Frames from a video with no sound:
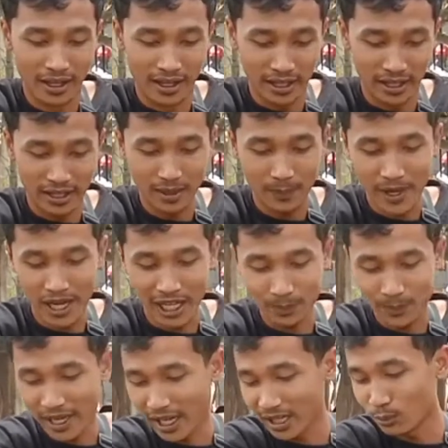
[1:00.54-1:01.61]
eh,
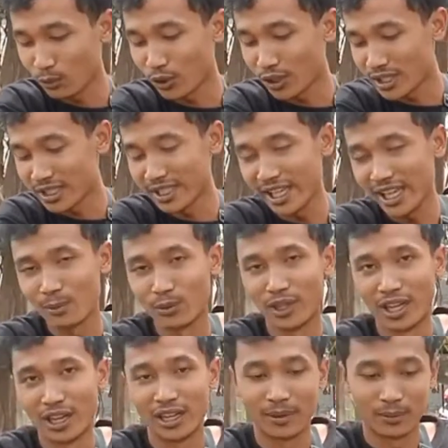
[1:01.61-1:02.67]
paket-paket uh, murcenya ya,
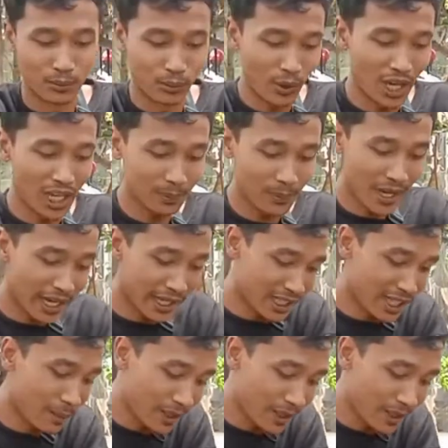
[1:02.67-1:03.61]
Bunda. Buat paket yang